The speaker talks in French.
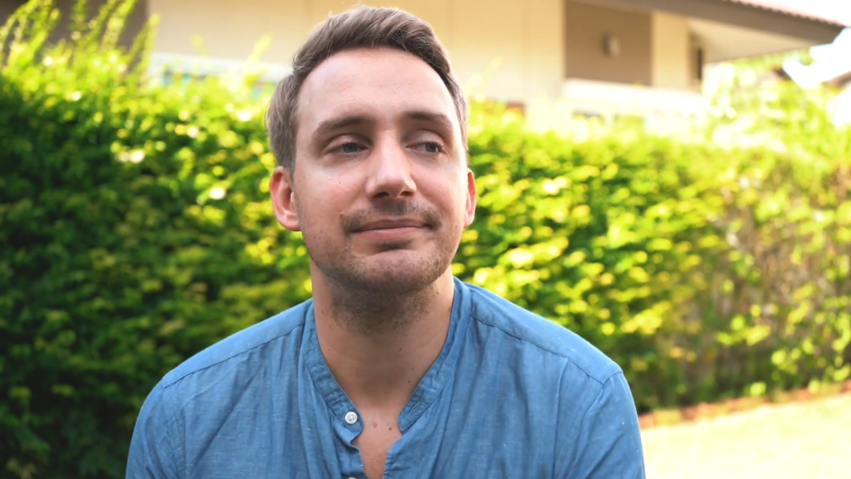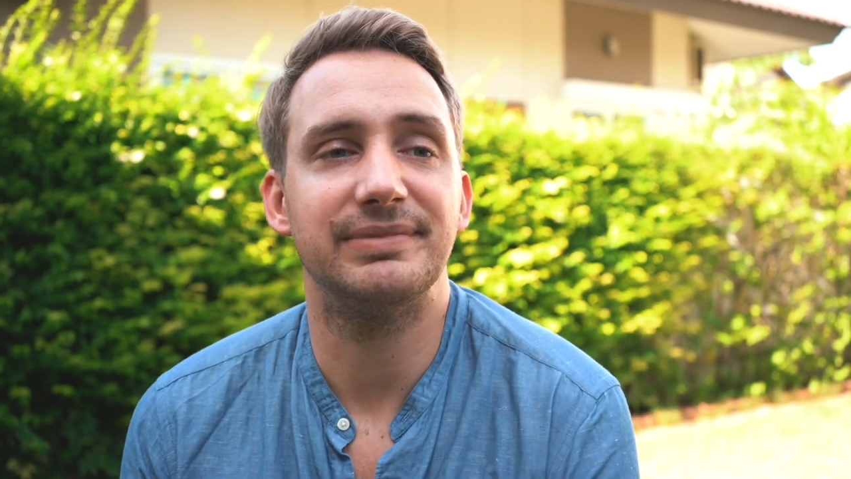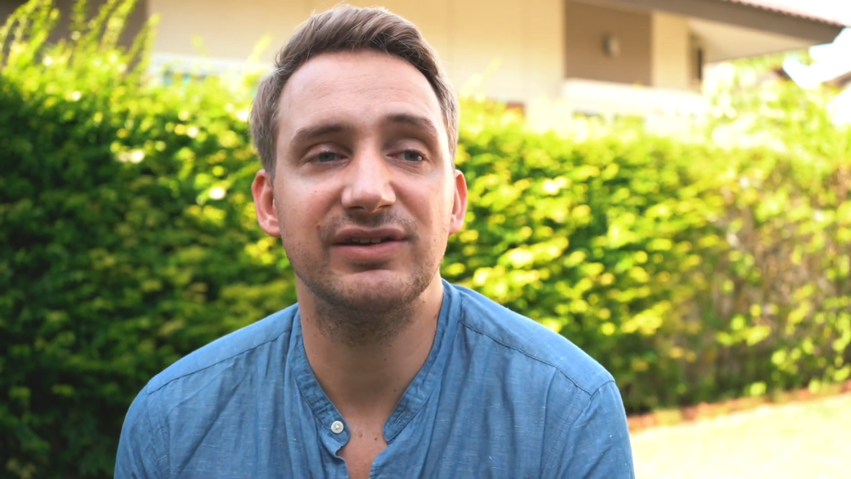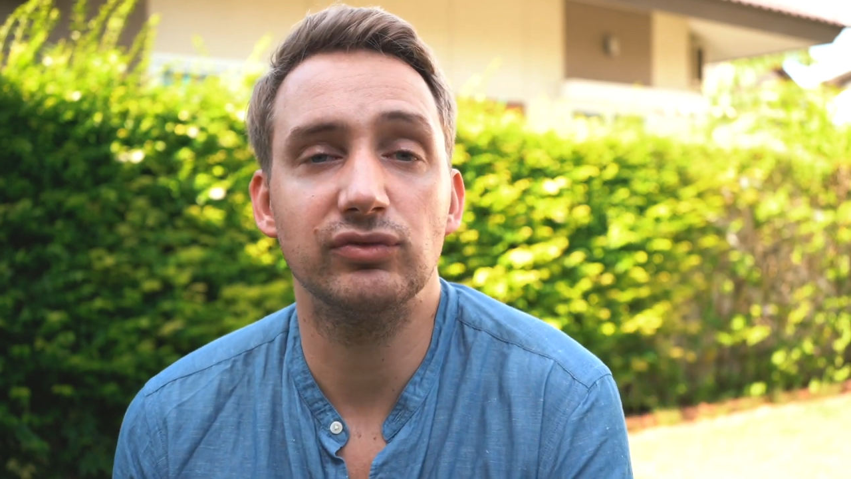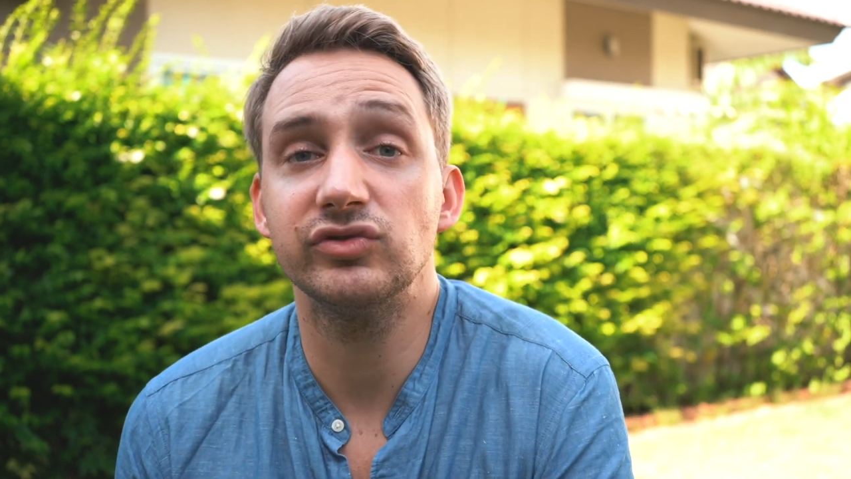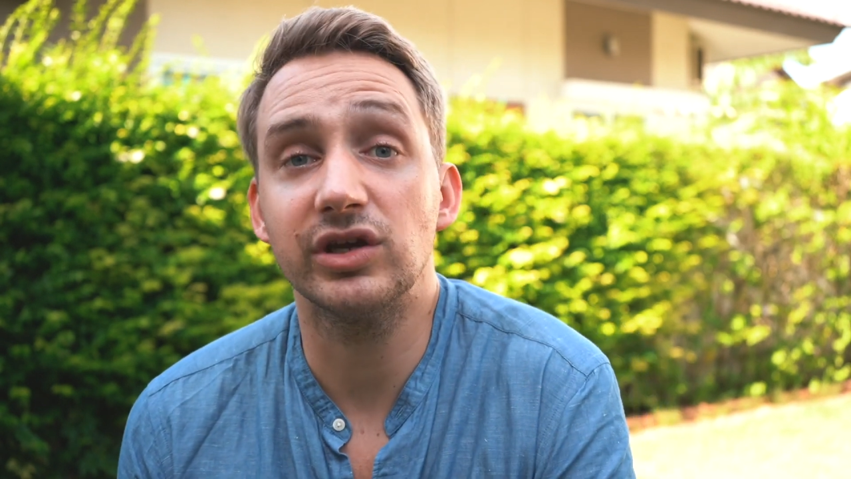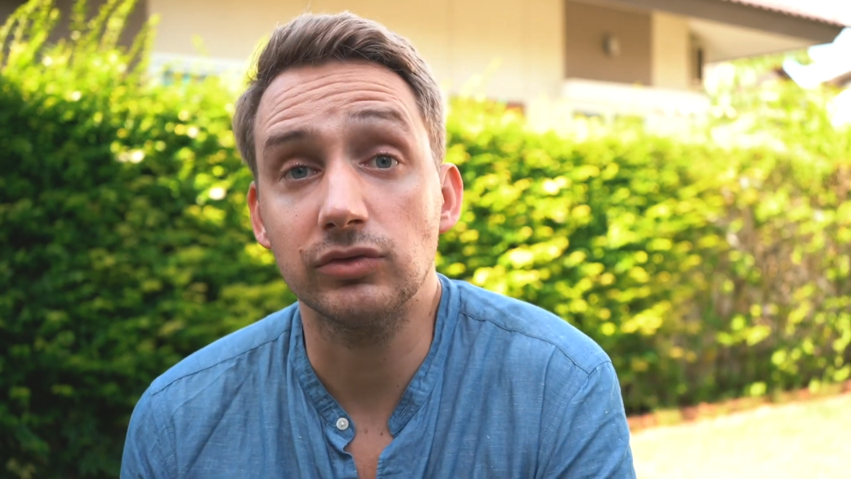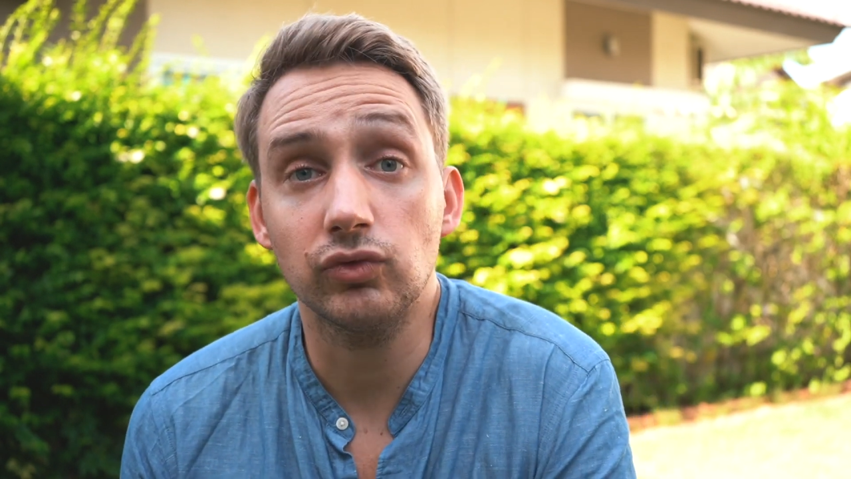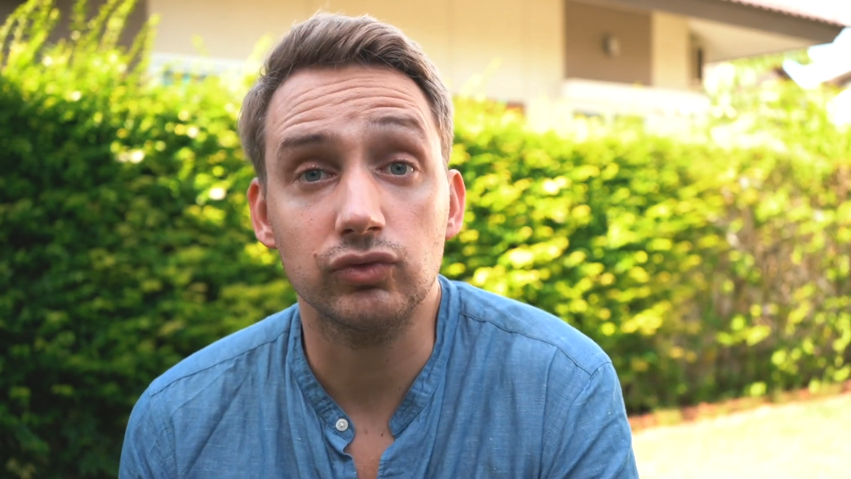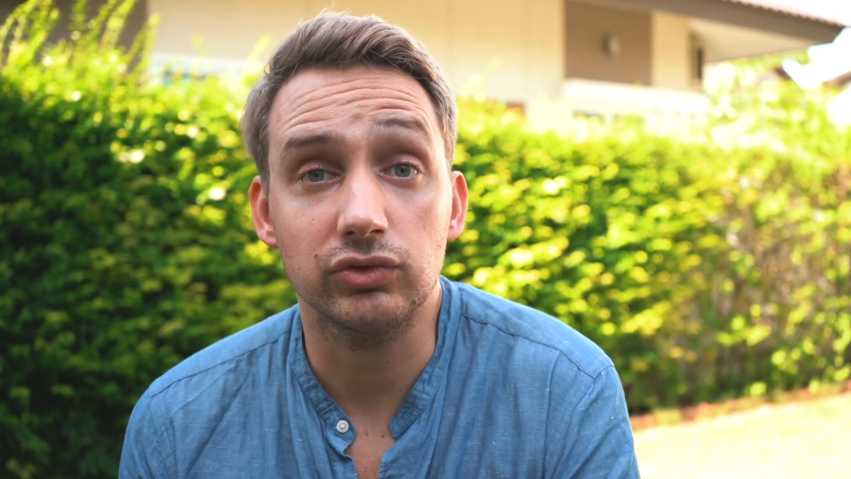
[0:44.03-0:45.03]
bah, ils vont te dire
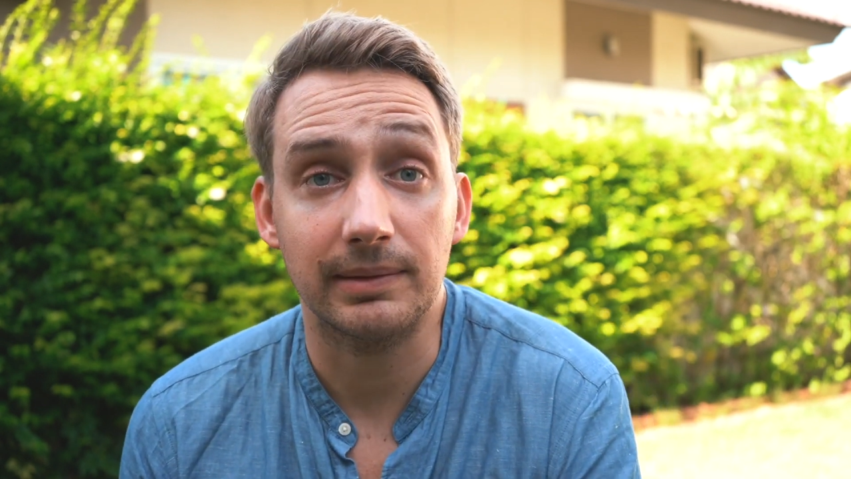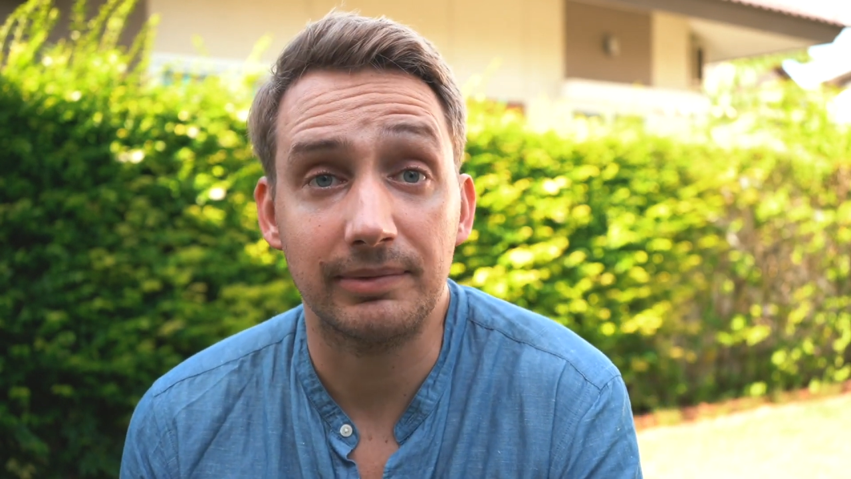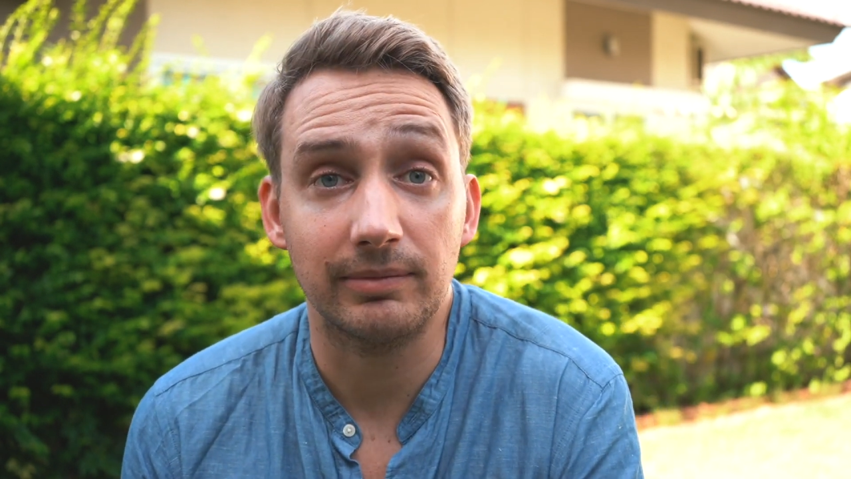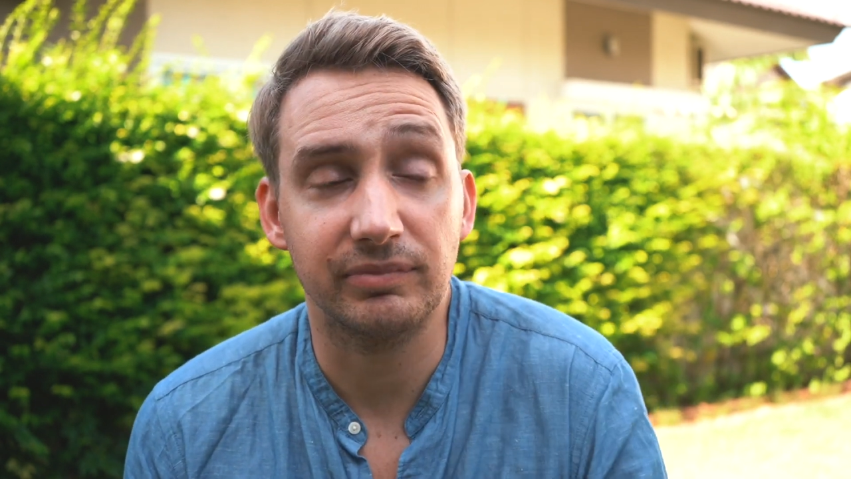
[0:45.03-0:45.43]
non, tout simplement,